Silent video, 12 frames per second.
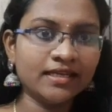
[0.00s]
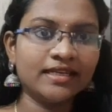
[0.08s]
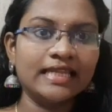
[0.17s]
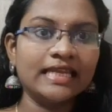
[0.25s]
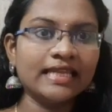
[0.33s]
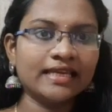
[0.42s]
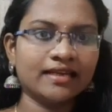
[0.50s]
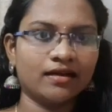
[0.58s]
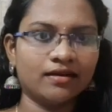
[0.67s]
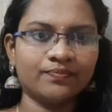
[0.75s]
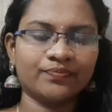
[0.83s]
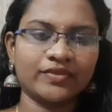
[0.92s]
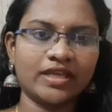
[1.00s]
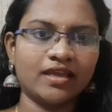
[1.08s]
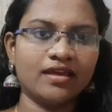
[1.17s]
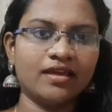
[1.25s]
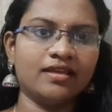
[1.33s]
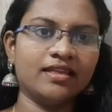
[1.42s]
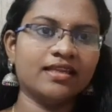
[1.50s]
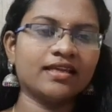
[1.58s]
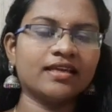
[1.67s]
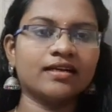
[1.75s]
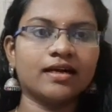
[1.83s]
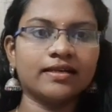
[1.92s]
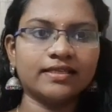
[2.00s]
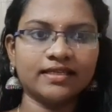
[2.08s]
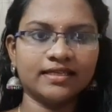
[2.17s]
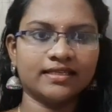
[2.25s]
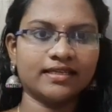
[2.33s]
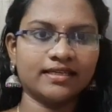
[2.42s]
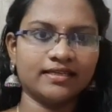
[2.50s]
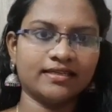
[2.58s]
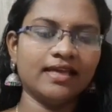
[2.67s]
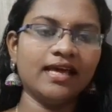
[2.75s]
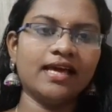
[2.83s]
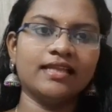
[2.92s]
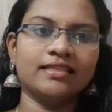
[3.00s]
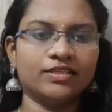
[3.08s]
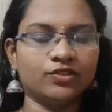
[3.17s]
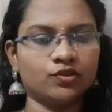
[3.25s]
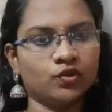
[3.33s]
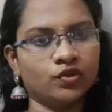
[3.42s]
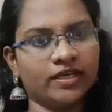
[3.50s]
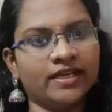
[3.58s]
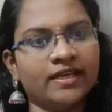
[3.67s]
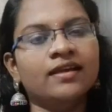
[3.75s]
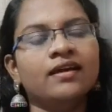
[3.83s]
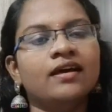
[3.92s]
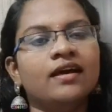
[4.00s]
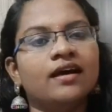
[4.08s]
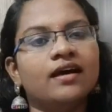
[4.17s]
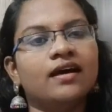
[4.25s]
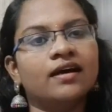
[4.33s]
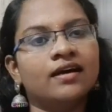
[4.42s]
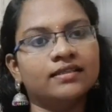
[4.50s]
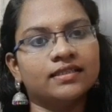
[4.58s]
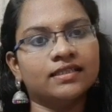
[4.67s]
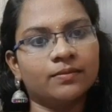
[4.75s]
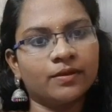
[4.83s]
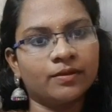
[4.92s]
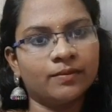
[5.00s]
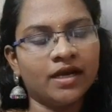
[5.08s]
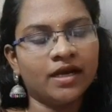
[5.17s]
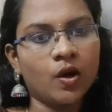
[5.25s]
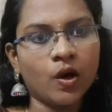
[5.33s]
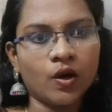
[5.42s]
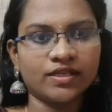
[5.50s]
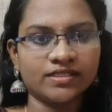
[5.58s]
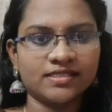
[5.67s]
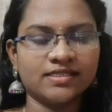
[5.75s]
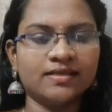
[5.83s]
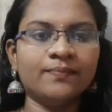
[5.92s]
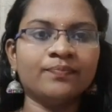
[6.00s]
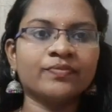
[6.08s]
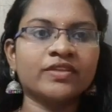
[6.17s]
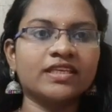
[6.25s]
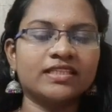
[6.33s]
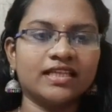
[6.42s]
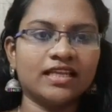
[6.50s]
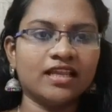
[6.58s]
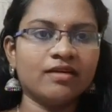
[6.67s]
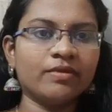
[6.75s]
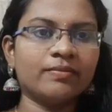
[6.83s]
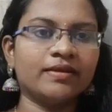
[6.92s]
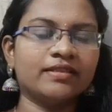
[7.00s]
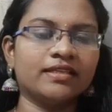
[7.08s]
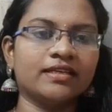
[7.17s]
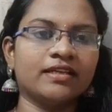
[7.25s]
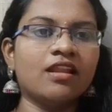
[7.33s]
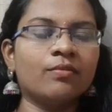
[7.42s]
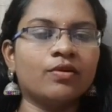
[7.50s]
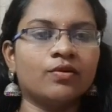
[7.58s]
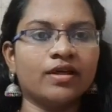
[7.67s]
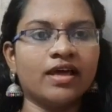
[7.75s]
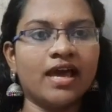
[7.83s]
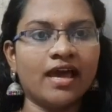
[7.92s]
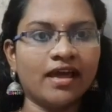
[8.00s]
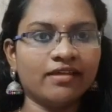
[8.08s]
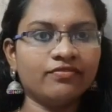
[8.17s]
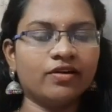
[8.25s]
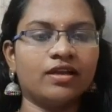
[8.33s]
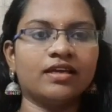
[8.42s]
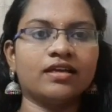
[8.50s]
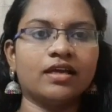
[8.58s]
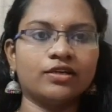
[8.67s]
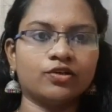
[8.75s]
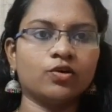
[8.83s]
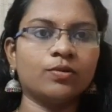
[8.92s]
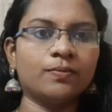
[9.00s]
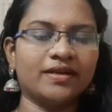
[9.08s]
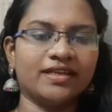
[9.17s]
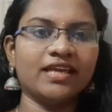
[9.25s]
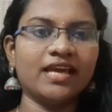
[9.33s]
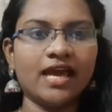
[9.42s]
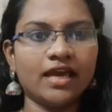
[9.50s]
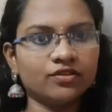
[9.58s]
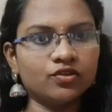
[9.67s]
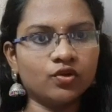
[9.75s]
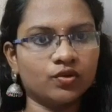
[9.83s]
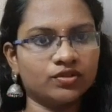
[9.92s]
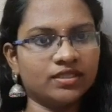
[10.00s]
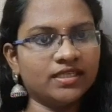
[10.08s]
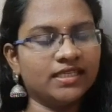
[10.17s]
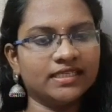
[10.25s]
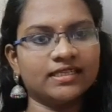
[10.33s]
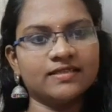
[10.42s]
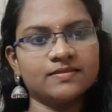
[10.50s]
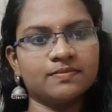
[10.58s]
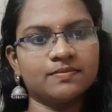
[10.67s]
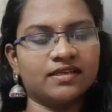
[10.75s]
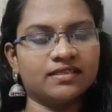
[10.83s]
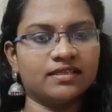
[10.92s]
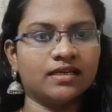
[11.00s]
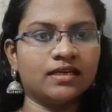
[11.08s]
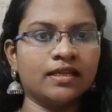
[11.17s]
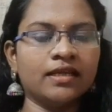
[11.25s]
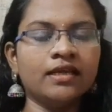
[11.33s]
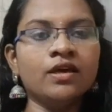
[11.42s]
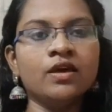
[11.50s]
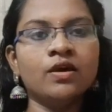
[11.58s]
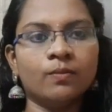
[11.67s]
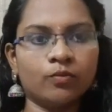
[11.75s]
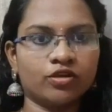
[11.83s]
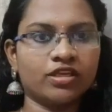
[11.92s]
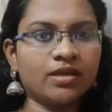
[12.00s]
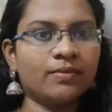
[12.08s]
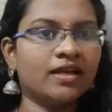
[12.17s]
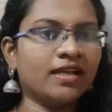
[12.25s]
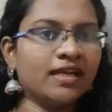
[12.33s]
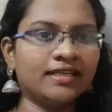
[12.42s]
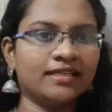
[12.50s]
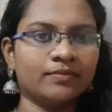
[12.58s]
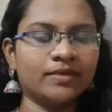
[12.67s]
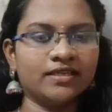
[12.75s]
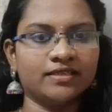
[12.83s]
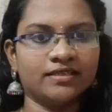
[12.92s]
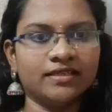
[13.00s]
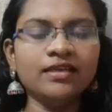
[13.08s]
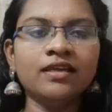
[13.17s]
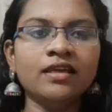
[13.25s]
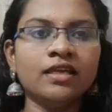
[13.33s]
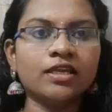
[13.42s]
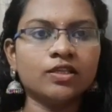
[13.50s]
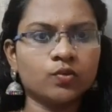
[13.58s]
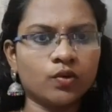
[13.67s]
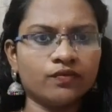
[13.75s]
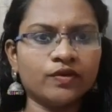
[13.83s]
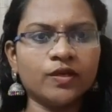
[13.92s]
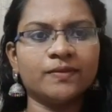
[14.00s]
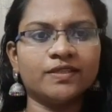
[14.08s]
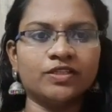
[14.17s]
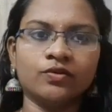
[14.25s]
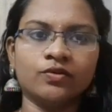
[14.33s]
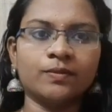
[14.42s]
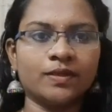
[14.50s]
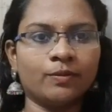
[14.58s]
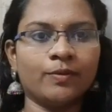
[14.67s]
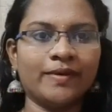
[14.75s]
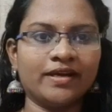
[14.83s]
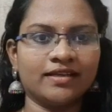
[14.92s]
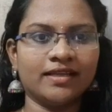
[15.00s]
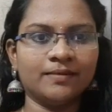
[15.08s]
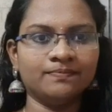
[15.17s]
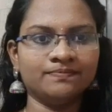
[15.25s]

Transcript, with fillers: நெல்லிக்காய் நெல்லிக்காய் காட்டு நெல்லிக்காய் இருக்குல்ல அதை எடுத்துக்கோங்க அதுக்கப்புறமா ஆரஞ்சு இது எல்லாமே பார்த்தீங்கன்னா நம்மளோட ஹேர் ஃபாலை கண்ட்ரோல் பண்ணி ஹேர் க்ரோத்தை இன்க்ரீஸ் பண்ணுறதுக்கான முக்கியமான ஐட்டமாக இருக்குது இது ஒவ்வொன்றை பற்றியும் இப்போ நம்ம பார்க்கலாம்